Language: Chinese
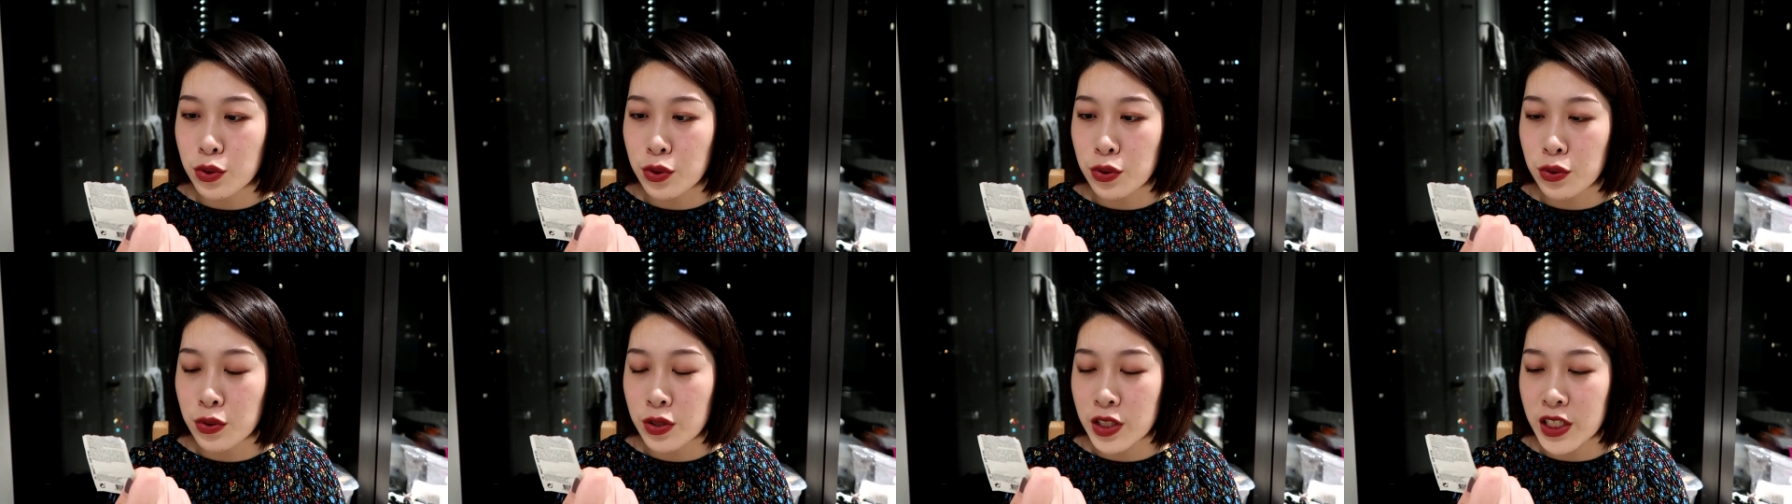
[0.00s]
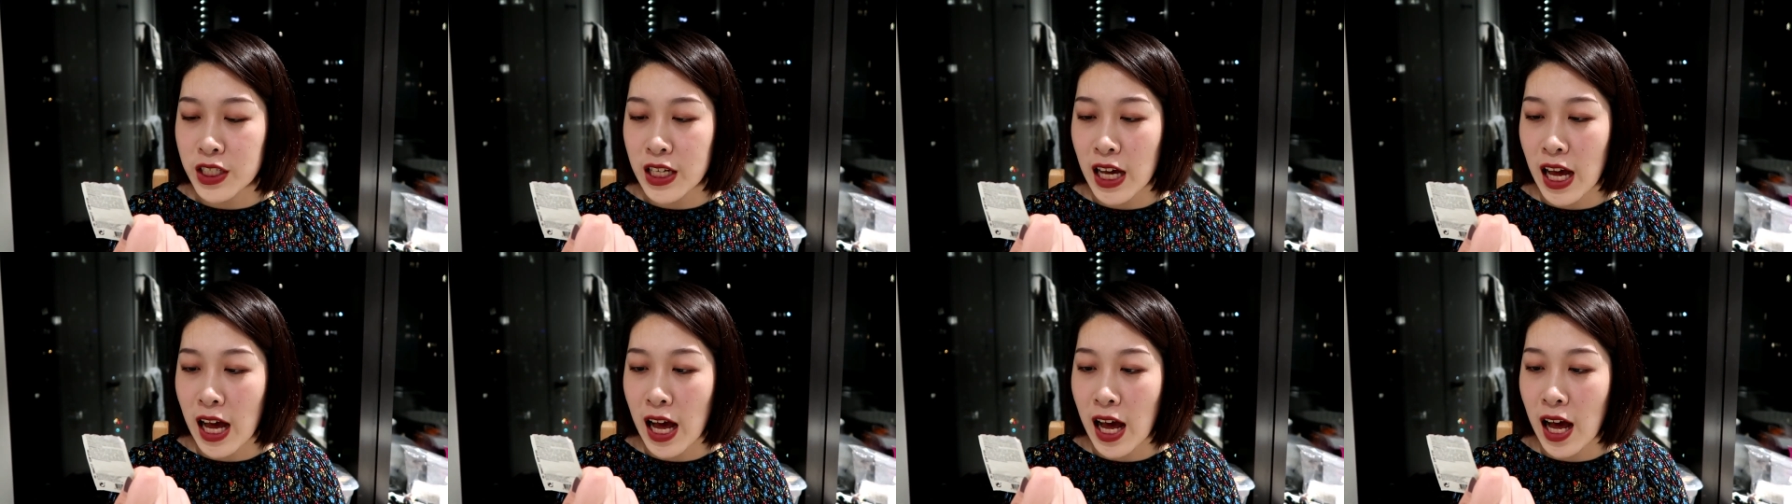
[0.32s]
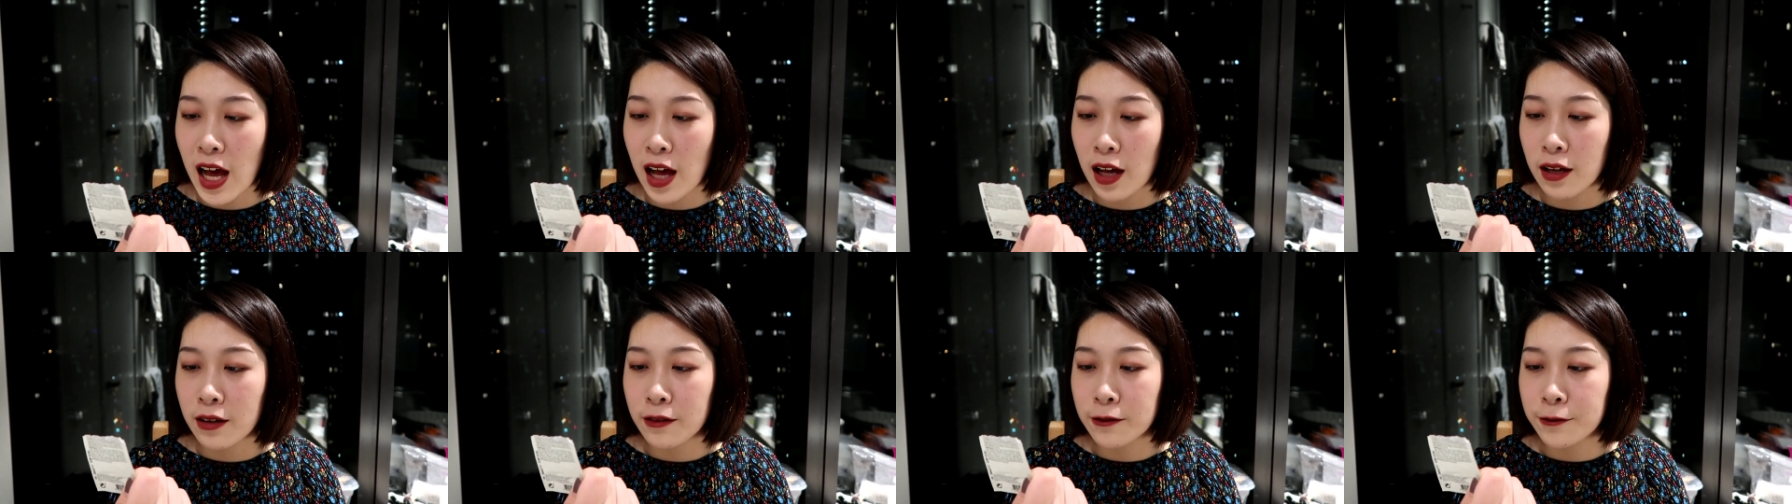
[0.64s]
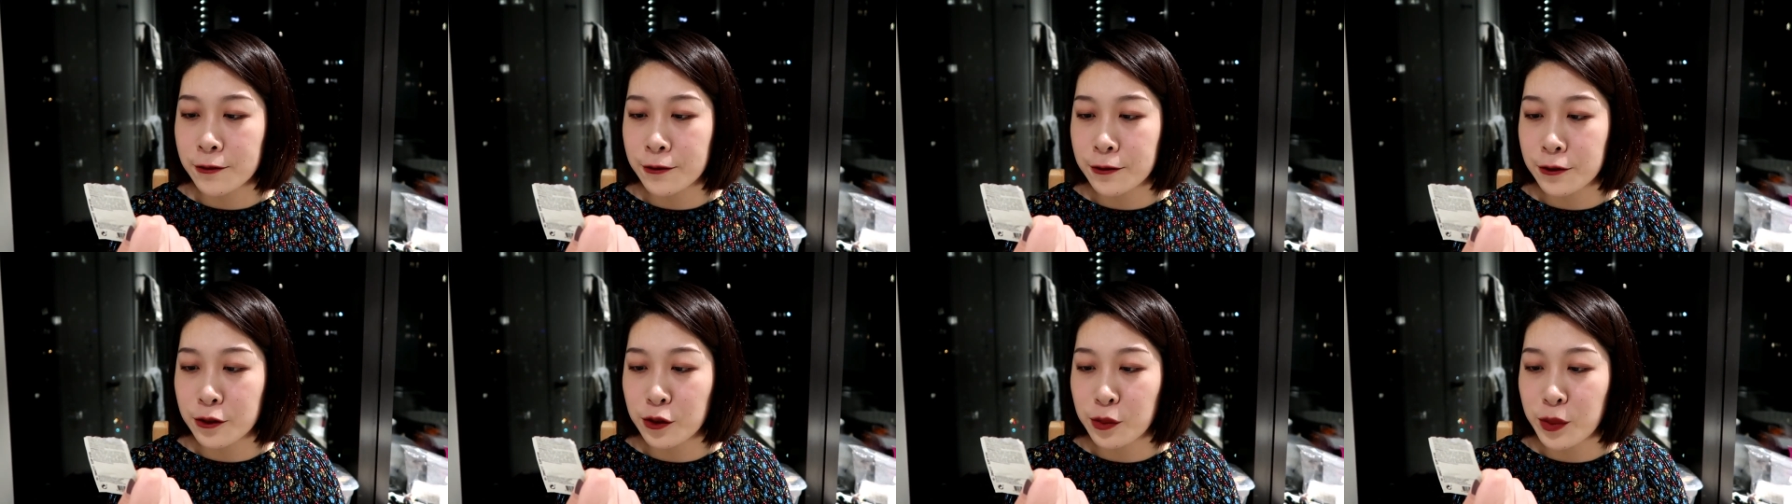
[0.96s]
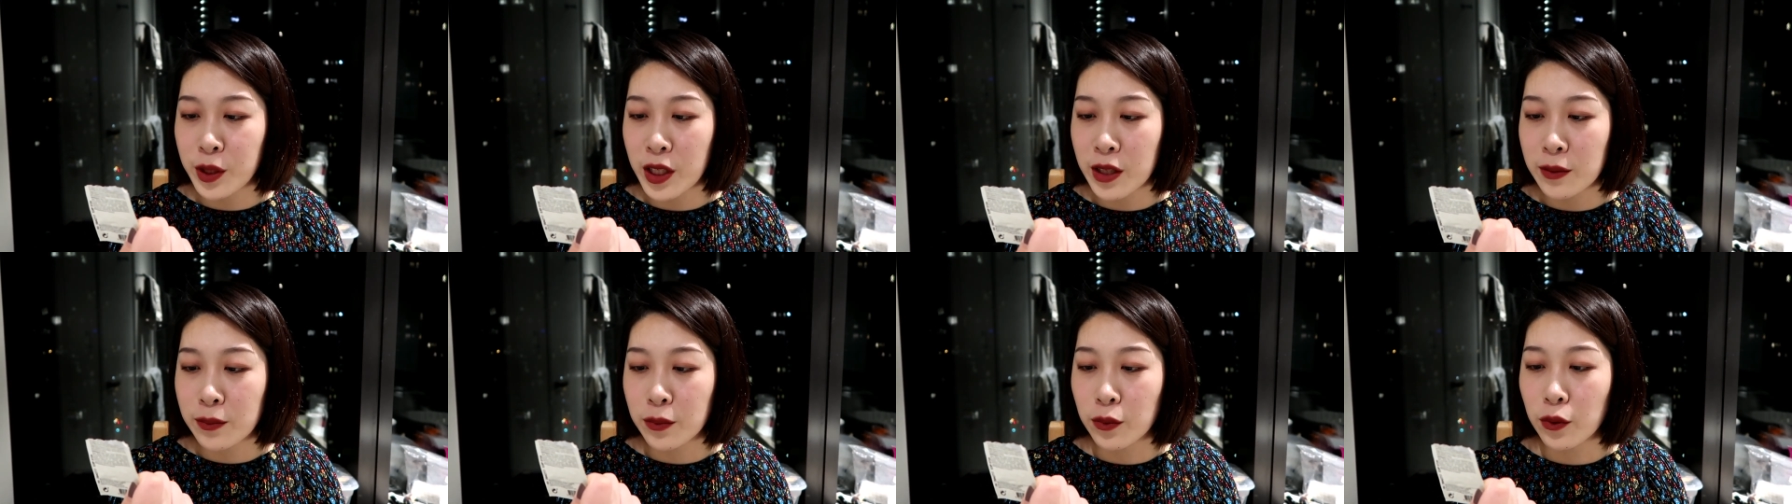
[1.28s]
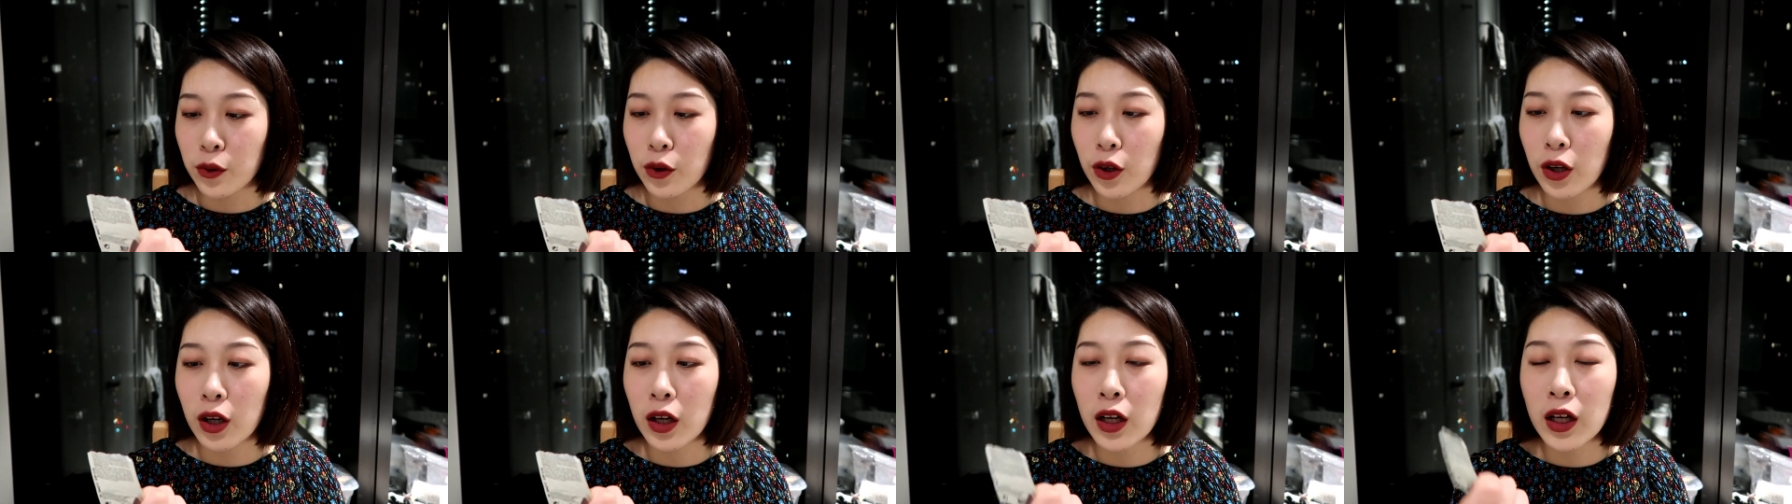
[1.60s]
去瑕敷面
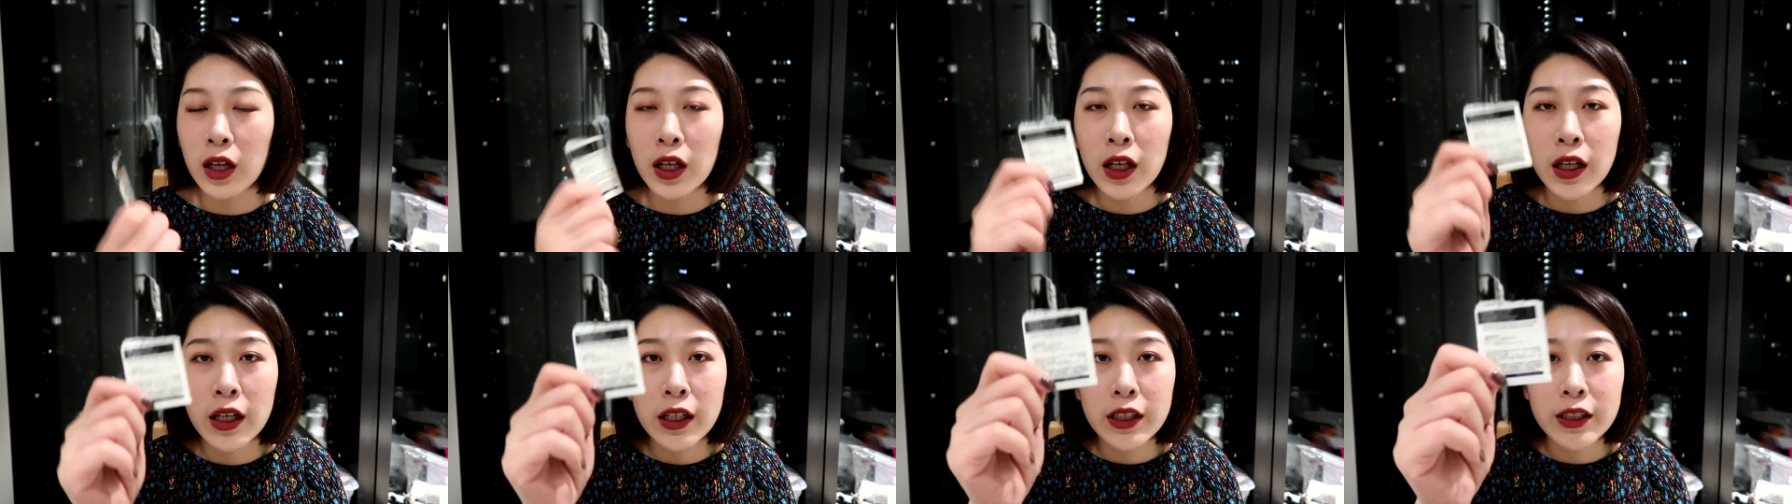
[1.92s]
膜，